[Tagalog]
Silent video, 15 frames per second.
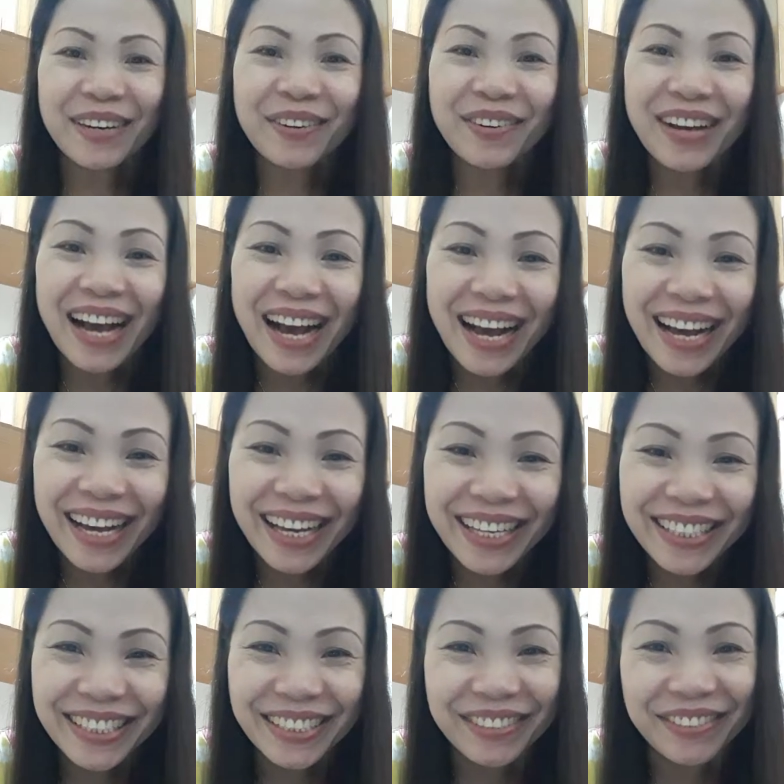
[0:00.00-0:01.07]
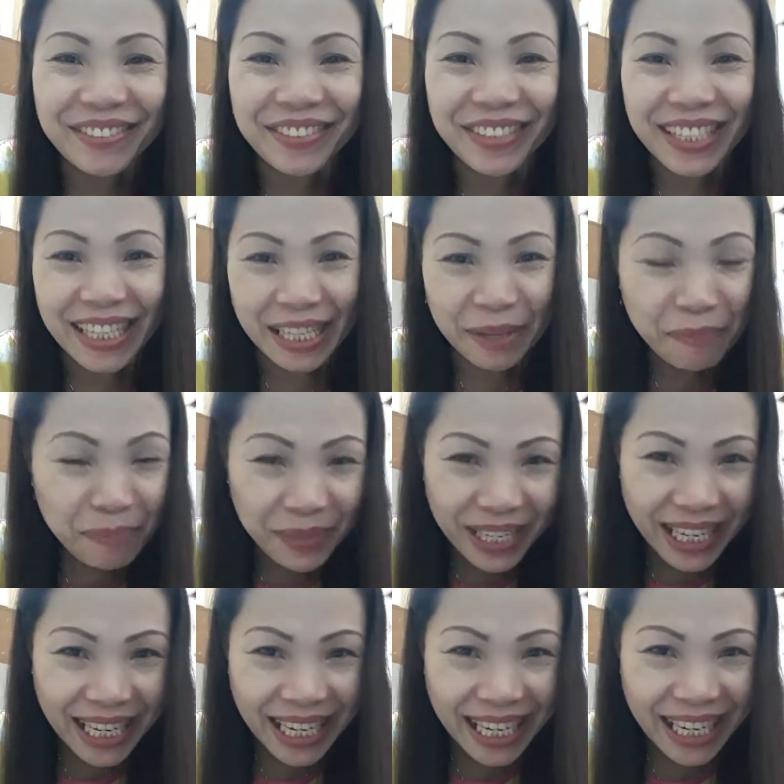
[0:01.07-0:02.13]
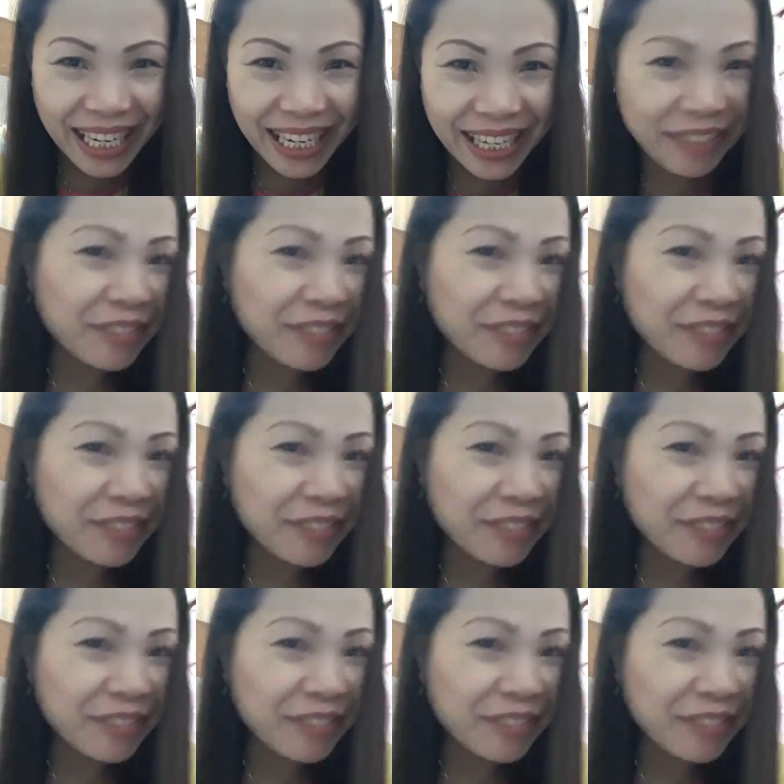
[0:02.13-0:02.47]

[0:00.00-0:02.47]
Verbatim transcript: Hello guys, good evening,